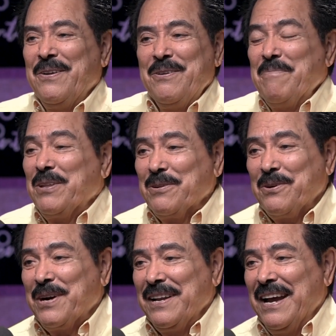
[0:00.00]
no me
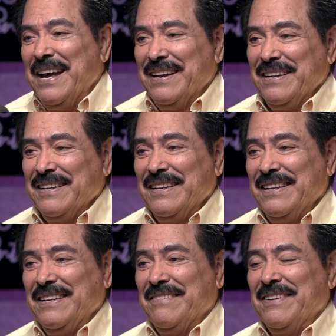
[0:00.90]
tocó ganar,
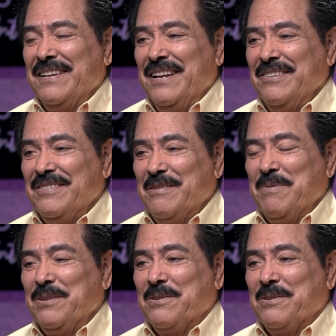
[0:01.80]
Fernando, no me